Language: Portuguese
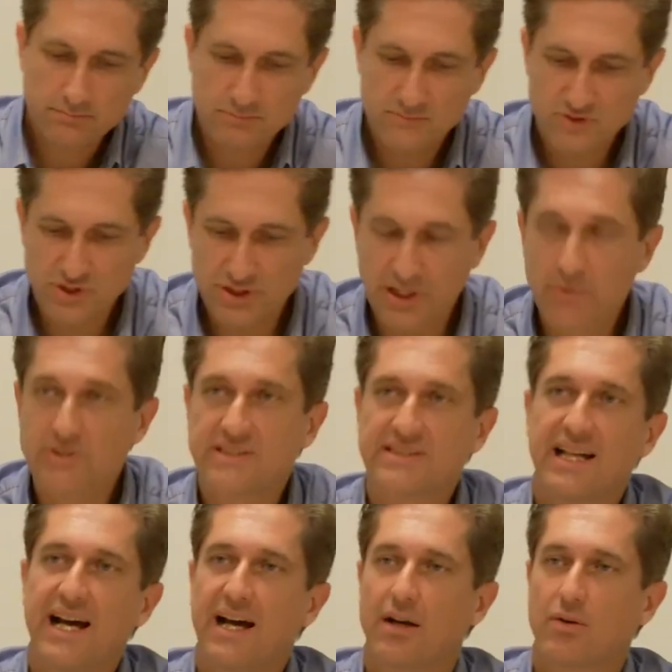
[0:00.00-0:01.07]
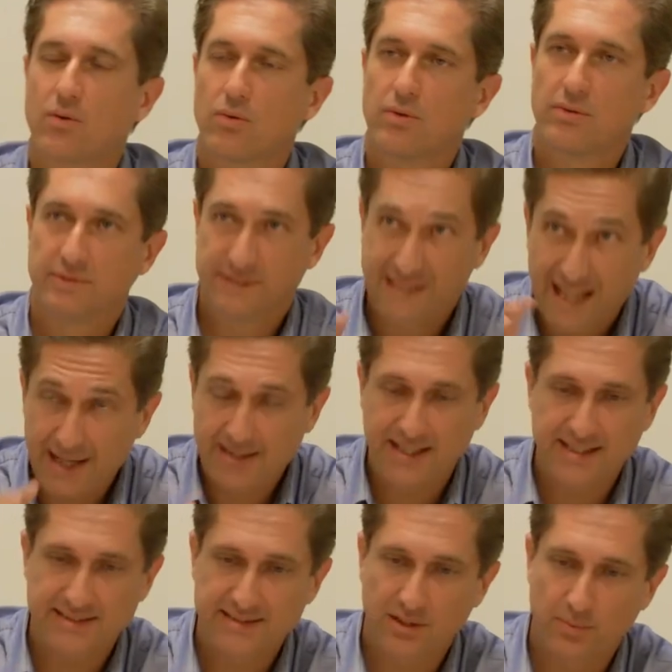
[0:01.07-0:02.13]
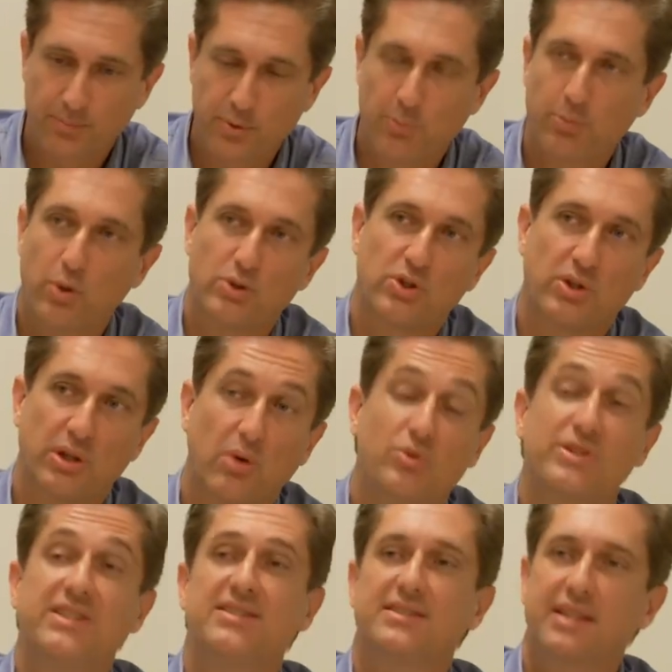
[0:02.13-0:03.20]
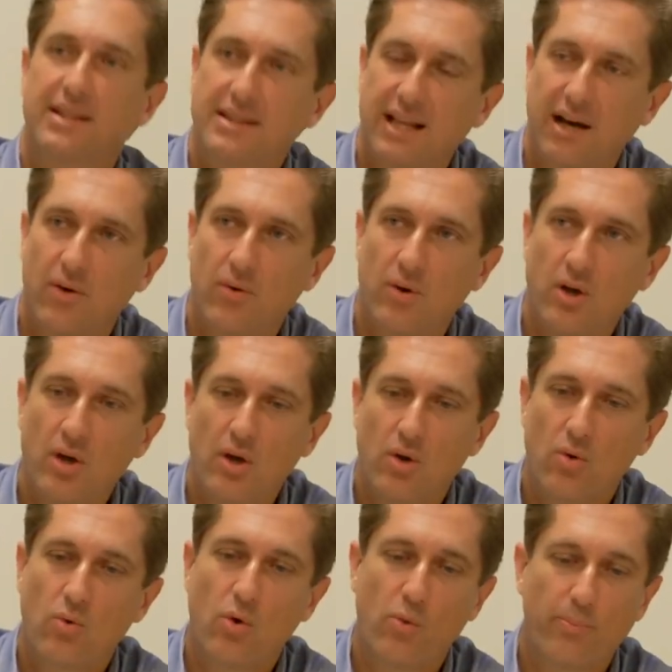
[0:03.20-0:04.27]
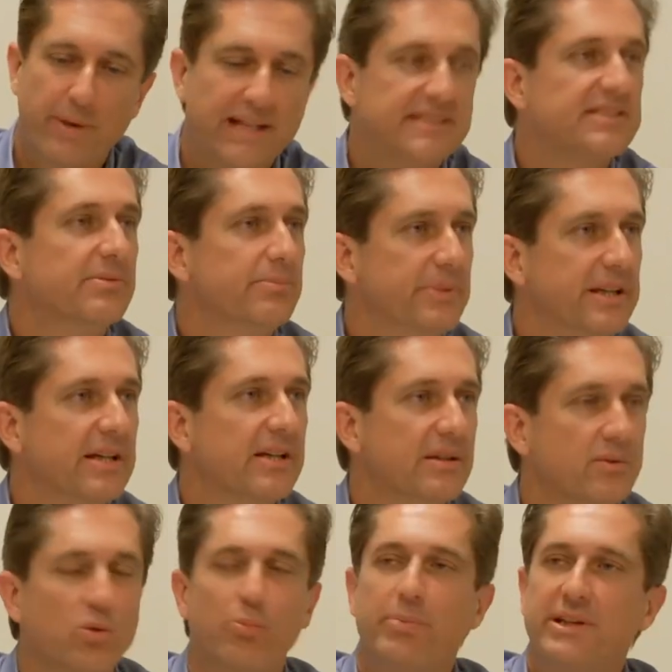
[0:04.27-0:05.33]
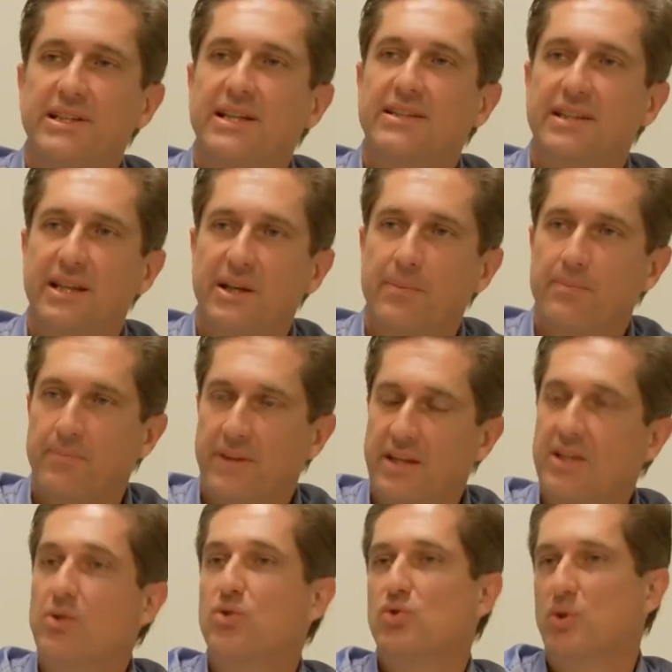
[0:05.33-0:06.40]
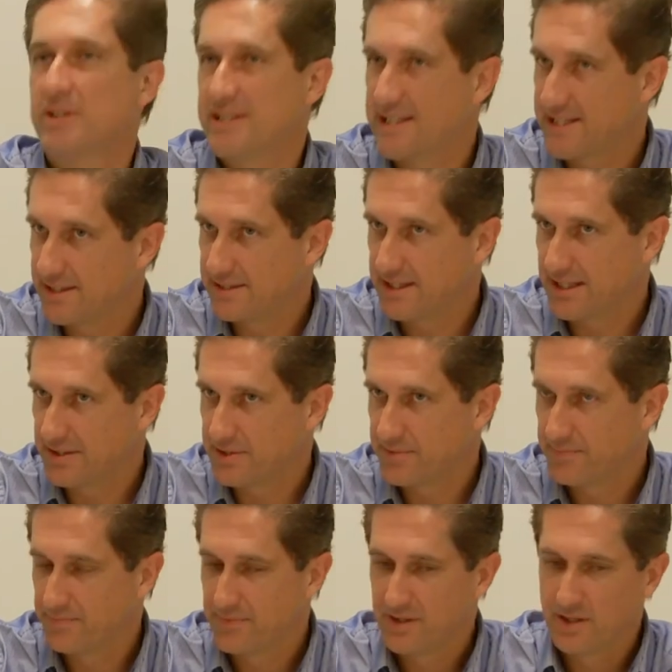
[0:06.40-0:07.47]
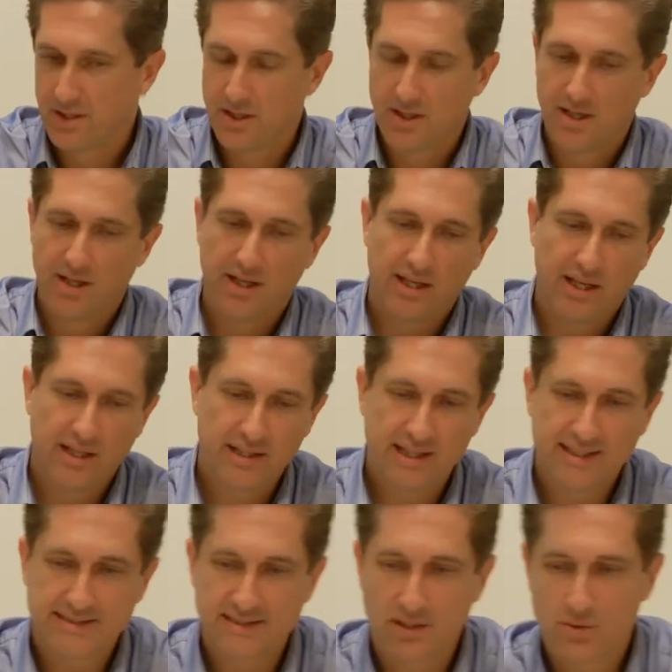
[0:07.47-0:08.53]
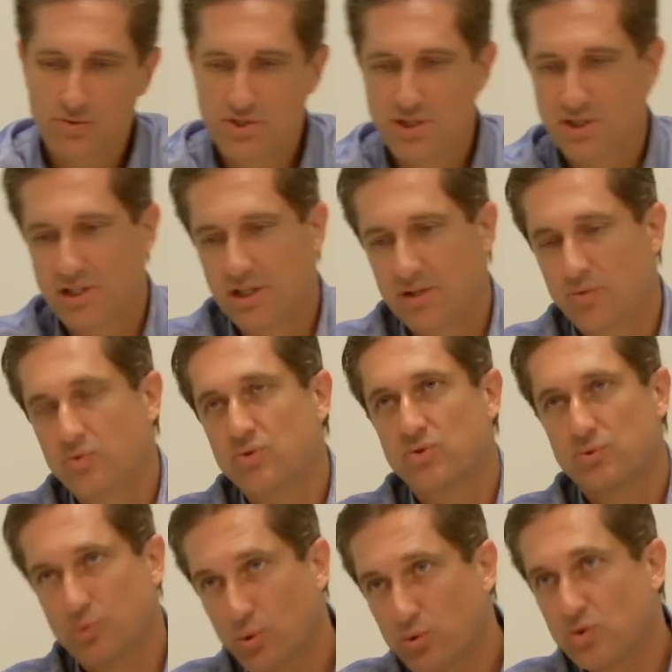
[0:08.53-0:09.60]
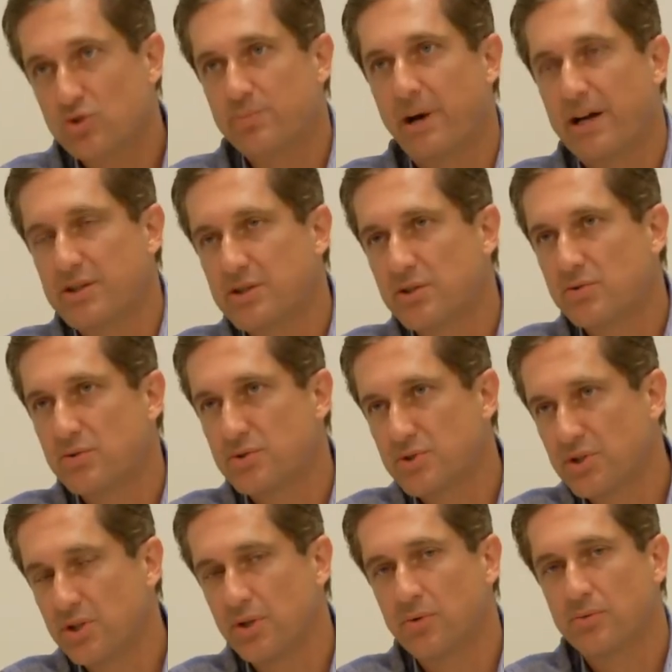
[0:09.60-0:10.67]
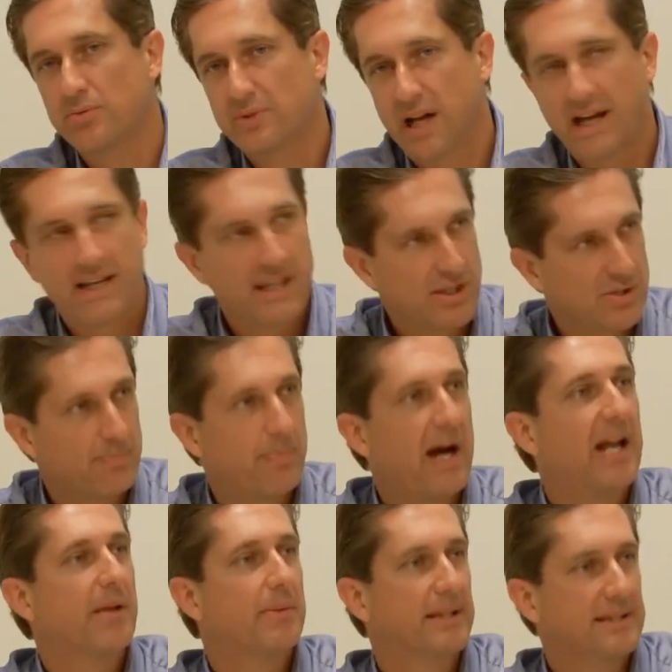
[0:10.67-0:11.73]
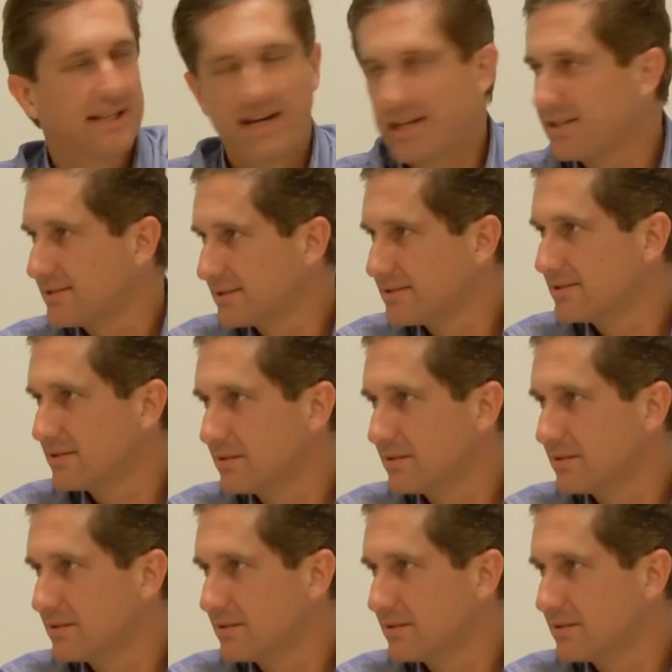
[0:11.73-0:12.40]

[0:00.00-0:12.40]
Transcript: de não estar na questão proporcional distrital com o PSB, o PDT e o Solidariedade. É, em razão de que nos outros partidos tinham, além de parlamentares,